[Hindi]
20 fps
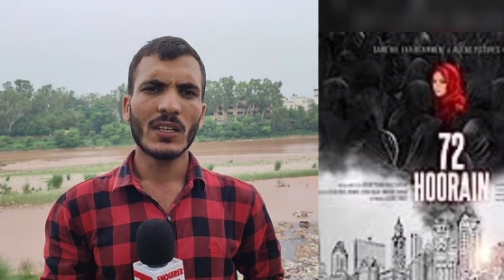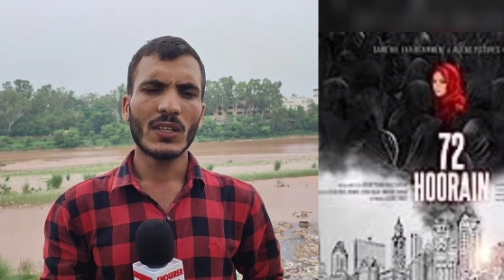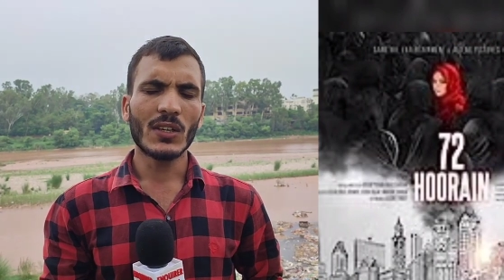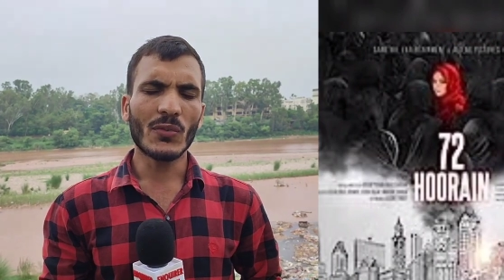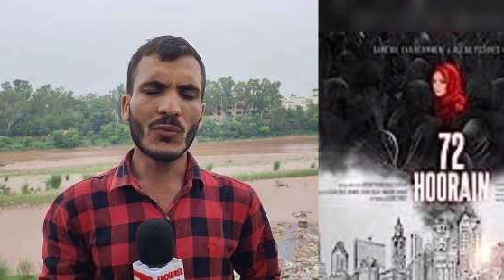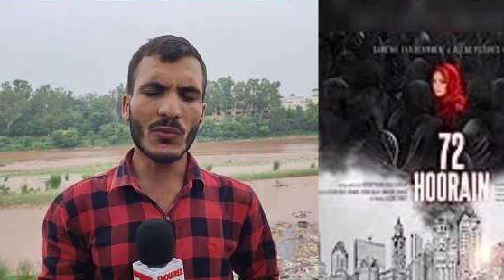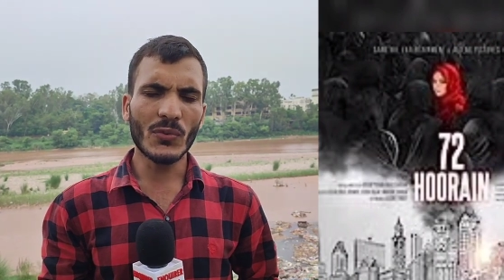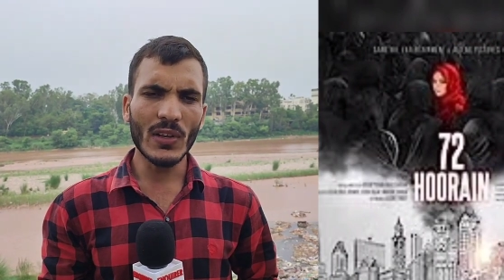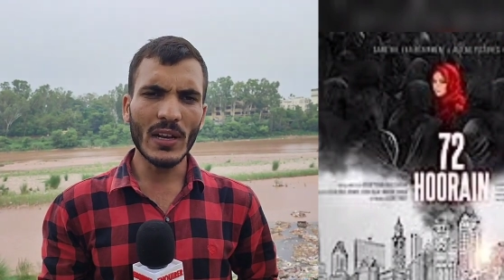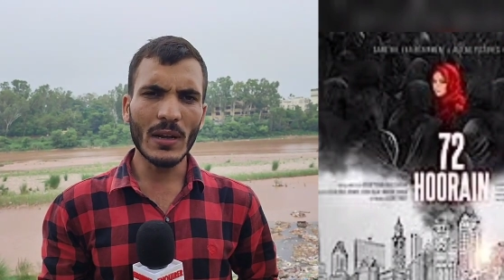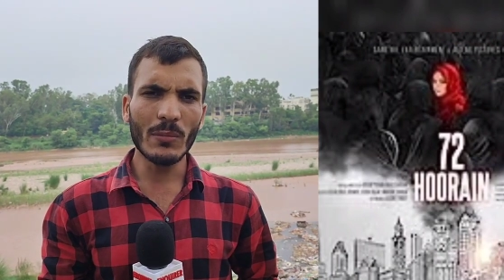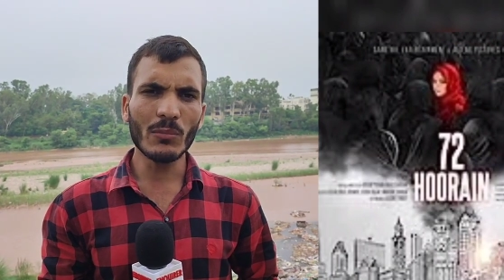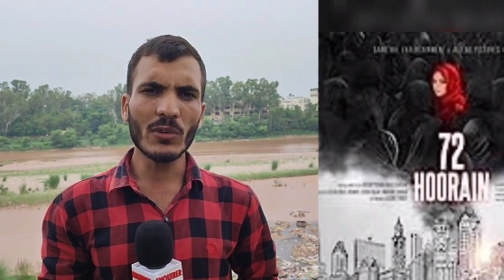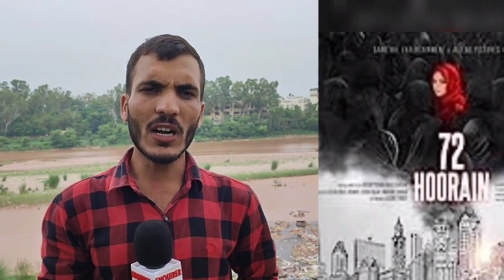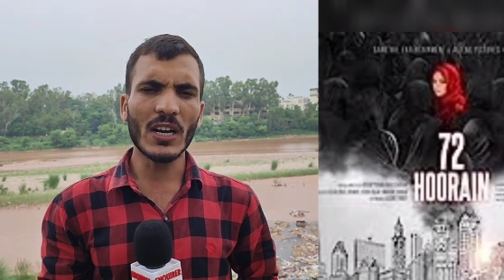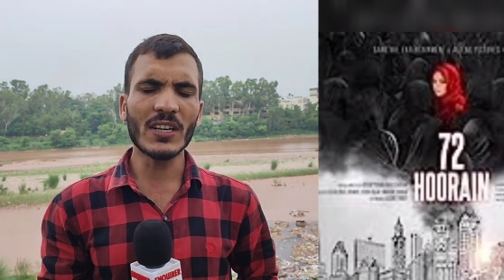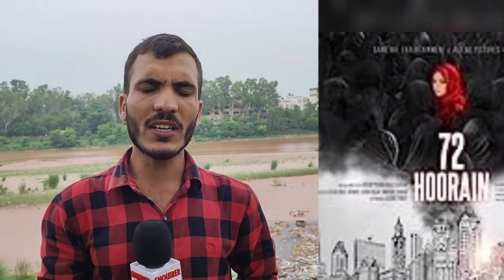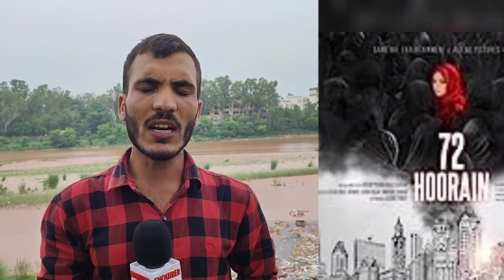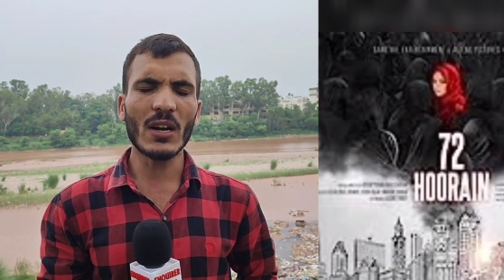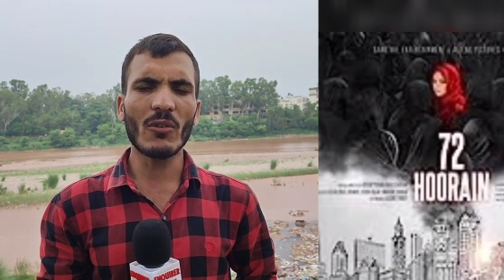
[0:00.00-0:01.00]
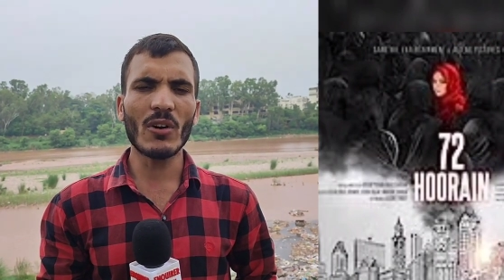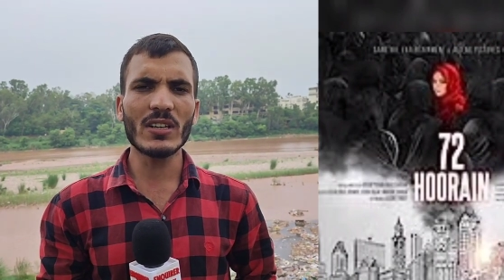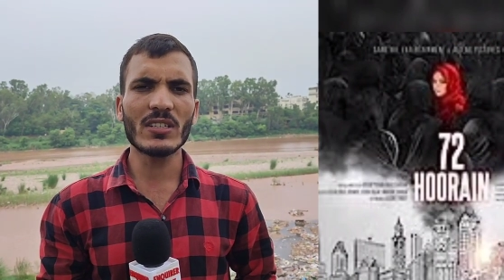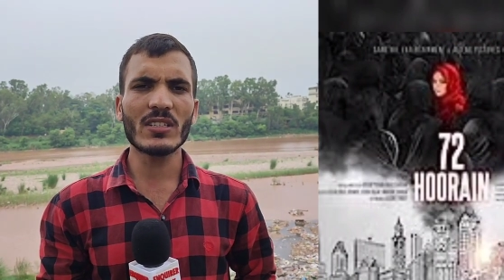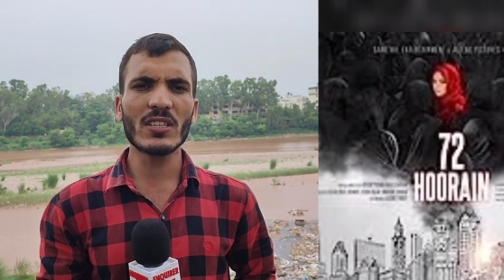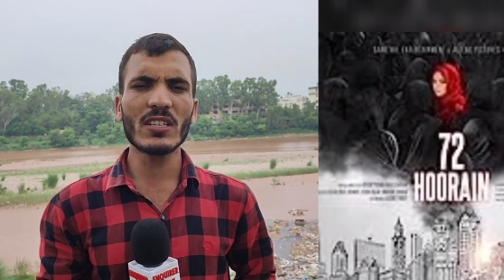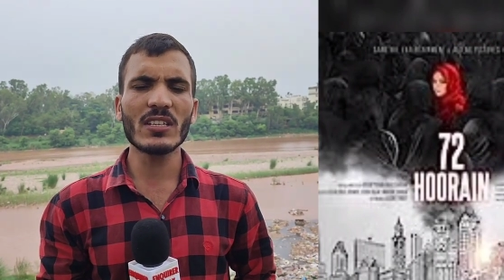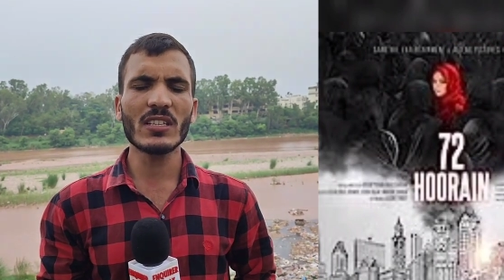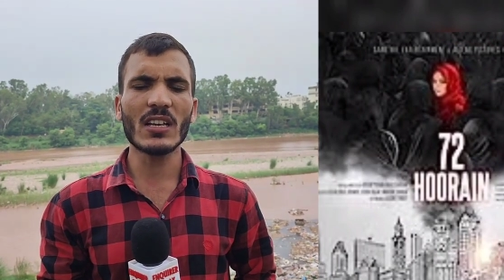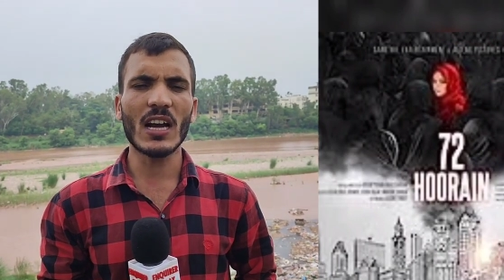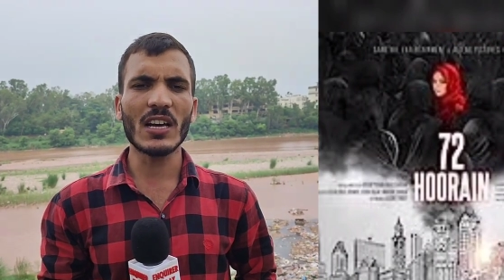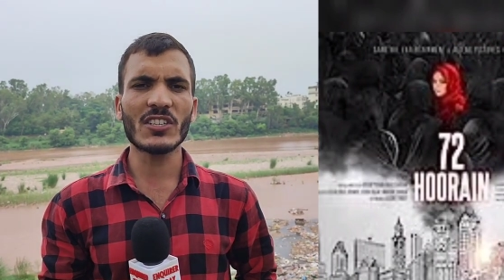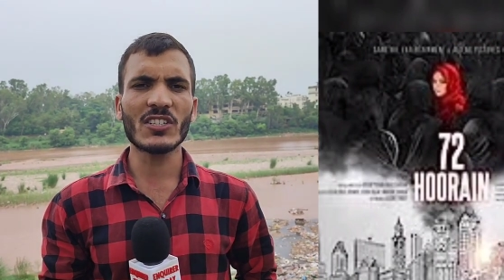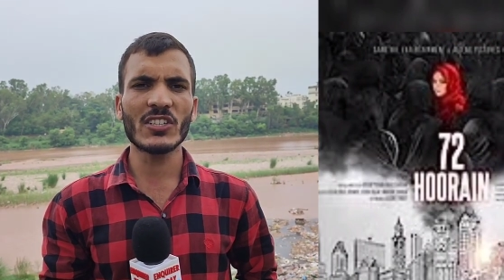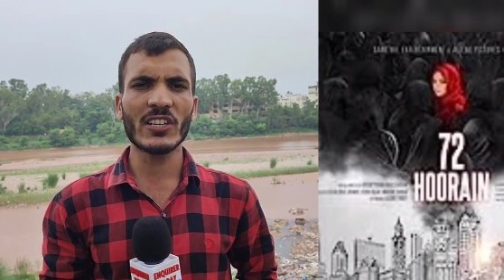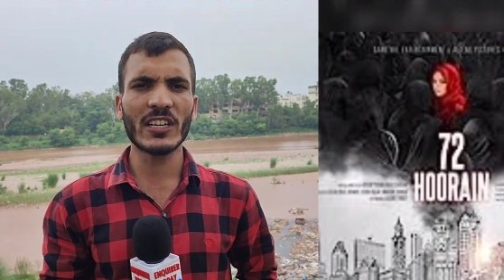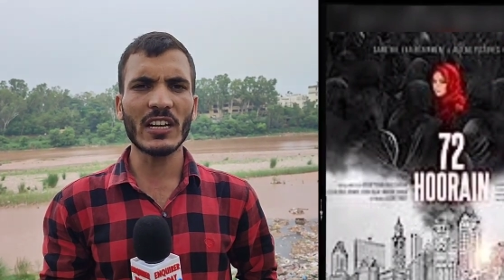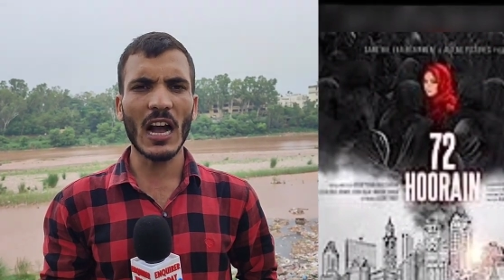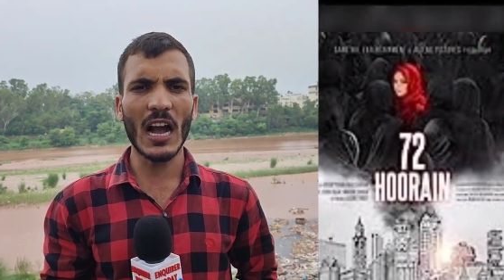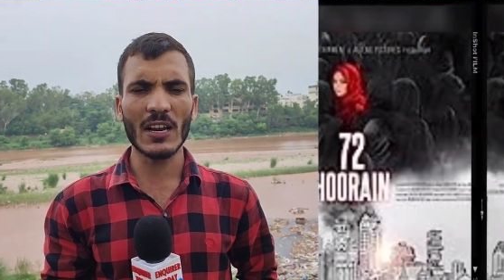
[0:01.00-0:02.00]
ये फिल्म कंट्रावर्सीज का
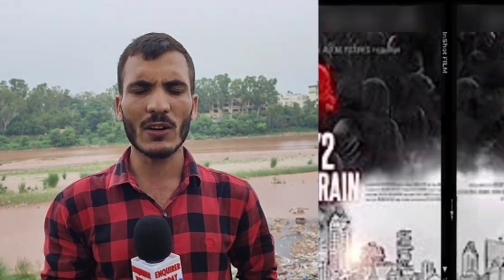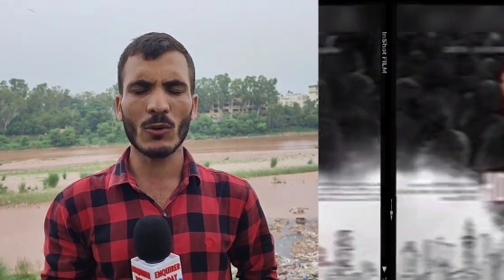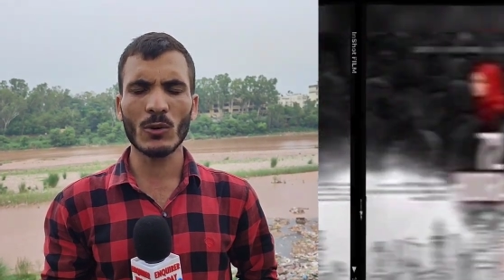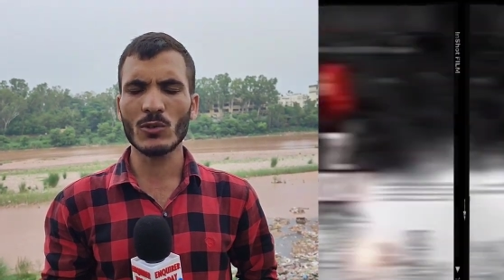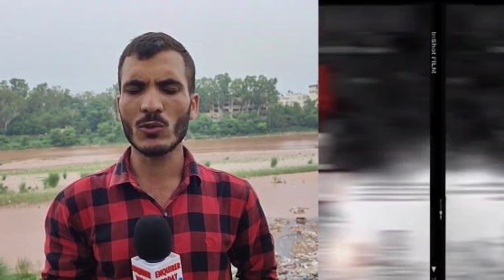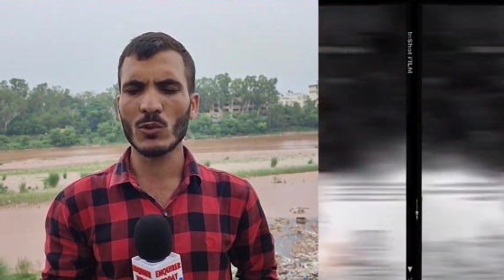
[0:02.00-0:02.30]
शिकार हो